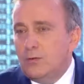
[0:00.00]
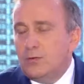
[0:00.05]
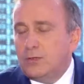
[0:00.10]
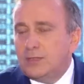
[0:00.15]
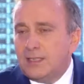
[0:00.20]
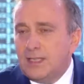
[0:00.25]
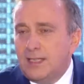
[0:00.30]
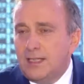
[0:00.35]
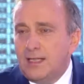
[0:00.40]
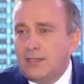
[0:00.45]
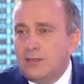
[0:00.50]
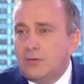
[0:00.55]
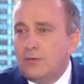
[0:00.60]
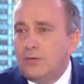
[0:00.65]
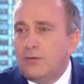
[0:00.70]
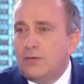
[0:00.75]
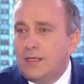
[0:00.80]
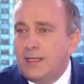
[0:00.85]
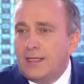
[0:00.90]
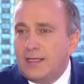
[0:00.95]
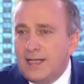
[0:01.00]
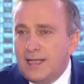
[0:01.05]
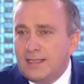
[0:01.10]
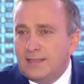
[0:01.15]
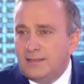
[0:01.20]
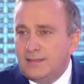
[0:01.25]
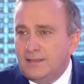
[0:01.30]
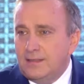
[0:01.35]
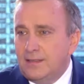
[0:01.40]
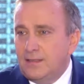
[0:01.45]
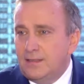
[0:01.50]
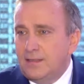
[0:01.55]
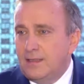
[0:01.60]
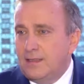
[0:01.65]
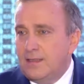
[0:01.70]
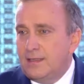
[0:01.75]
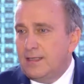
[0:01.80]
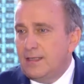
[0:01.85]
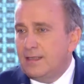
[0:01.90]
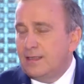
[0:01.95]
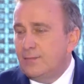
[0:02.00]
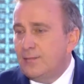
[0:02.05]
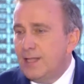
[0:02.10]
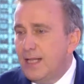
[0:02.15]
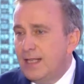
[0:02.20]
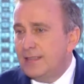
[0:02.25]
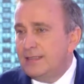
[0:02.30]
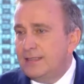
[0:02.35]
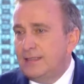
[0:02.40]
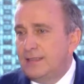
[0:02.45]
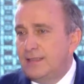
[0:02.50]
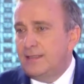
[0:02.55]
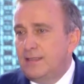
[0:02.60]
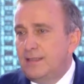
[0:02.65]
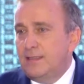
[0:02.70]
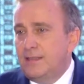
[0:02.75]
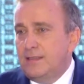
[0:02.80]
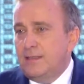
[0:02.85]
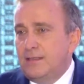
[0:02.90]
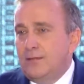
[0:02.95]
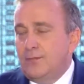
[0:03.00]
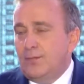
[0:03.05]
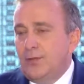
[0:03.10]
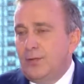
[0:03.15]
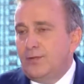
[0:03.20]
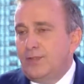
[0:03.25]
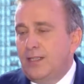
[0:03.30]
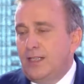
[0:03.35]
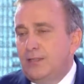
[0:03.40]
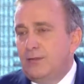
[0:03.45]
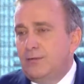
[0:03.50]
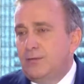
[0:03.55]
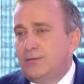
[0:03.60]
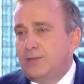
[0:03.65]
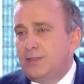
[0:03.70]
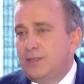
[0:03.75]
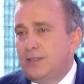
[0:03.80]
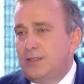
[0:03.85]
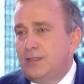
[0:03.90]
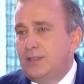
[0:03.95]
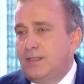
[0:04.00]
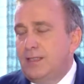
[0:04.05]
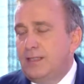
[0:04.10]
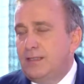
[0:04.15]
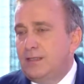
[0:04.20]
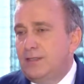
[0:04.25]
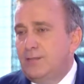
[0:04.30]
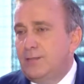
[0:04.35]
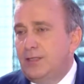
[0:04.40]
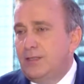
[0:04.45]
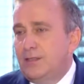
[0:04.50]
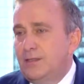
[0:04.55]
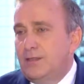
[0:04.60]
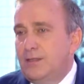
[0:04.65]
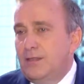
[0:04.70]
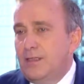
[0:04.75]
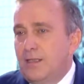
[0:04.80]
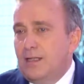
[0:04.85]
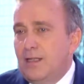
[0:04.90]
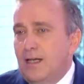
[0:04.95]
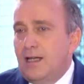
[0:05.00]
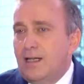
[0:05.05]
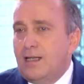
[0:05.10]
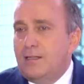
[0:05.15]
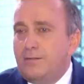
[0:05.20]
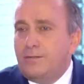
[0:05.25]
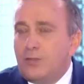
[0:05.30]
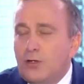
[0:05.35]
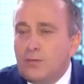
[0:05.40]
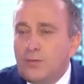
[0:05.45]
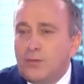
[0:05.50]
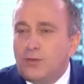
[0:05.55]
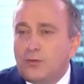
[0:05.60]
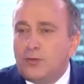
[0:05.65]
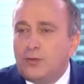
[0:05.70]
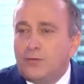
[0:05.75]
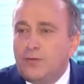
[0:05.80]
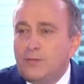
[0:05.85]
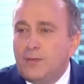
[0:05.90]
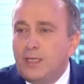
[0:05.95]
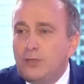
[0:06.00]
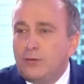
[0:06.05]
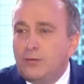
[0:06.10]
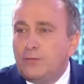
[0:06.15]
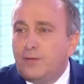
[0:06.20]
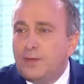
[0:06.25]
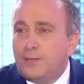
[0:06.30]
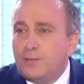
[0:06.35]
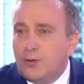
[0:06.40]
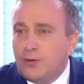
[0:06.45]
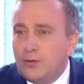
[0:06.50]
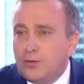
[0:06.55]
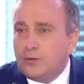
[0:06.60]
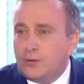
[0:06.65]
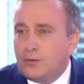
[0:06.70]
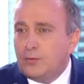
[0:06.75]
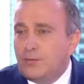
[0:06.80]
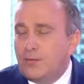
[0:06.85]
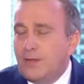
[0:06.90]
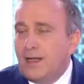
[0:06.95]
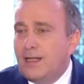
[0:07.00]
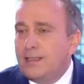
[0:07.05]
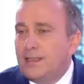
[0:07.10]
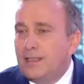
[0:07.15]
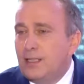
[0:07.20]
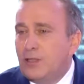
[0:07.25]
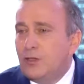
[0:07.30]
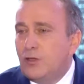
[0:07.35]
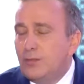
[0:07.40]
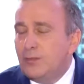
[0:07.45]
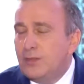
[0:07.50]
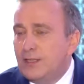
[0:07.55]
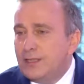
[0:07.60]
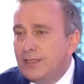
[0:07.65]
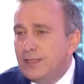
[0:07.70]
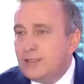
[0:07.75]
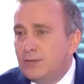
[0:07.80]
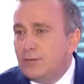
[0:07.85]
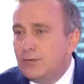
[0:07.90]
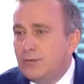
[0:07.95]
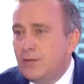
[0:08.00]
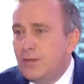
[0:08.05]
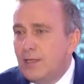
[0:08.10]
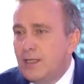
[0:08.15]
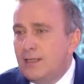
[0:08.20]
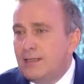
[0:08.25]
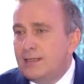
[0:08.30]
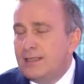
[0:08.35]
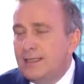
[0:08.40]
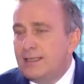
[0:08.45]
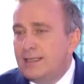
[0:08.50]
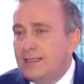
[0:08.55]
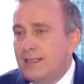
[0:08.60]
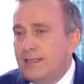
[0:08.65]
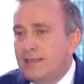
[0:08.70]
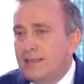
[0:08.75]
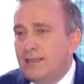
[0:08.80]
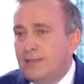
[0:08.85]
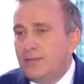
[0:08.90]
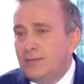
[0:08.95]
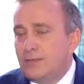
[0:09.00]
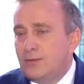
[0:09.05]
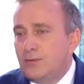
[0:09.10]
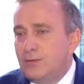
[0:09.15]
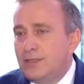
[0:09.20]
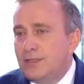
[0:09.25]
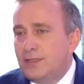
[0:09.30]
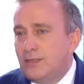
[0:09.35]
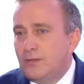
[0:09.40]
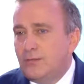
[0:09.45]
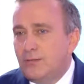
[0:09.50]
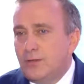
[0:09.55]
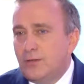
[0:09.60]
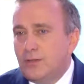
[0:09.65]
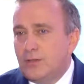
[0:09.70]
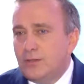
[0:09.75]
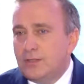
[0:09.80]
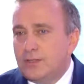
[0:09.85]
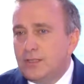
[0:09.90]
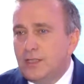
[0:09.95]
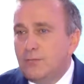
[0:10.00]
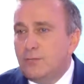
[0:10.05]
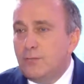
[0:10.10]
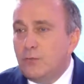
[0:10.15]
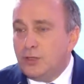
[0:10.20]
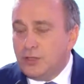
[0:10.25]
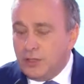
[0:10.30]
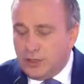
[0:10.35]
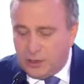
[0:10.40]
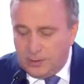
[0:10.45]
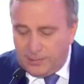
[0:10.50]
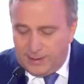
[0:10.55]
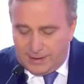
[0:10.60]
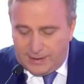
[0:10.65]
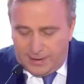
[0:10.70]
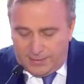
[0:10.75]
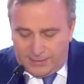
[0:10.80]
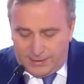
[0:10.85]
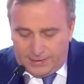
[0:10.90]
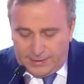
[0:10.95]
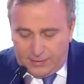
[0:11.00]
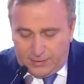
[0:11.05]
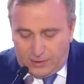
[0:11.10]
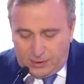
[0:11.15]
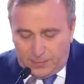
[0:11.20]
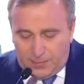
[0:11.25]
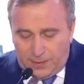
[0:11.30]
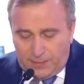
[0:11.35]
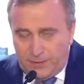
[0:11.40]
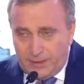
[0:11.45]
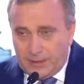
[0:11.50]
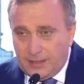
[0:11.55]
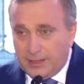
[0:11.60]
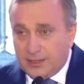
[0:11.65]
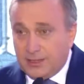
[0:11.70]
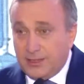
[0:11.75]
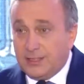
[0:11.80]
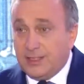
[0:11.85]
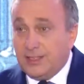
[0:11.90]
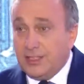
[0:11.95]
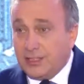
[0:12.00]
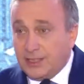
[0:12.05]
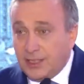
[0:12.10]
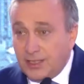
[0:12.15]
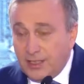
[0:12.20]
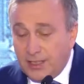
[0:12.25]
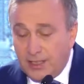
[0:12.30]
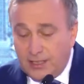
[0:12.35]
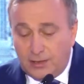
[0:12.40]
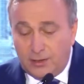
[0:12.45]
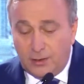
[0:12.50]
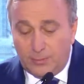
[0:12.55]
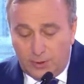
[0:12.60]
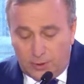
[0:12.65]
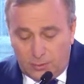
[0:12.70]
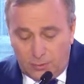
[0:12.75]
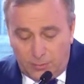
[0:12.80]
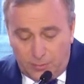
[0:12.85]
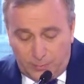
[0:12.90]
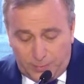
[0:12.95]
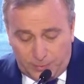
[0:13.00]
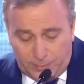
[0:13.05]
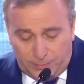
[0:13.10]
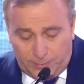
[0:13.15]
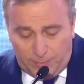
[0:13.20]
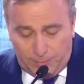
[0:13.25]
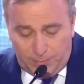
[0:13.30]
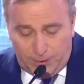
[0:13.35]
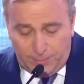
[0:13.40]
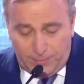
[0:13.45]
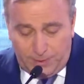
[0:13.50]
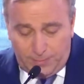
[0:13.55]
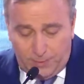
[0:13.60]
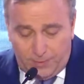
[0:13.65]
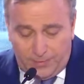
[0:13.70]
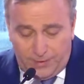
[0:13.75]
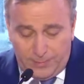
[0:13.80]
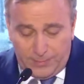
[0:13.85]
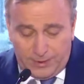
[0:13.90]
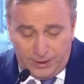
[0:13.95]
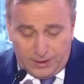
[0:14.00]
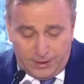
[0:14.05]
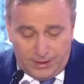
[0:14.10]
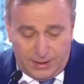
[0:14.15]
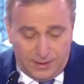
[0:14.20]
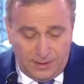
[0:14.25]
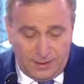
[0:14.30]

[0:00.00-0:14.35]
ustalają radni, rad miast, powiatów czy rad gmin ale robią to w imieniu wyborców, a nie Komitetu Centralnego z ulicy Nowogrodzkiej. Musi sobie zdawać z tego sprawę Kaczyński. Jeżeli nie, to my to mu przypomnimy i powiemy jeszcze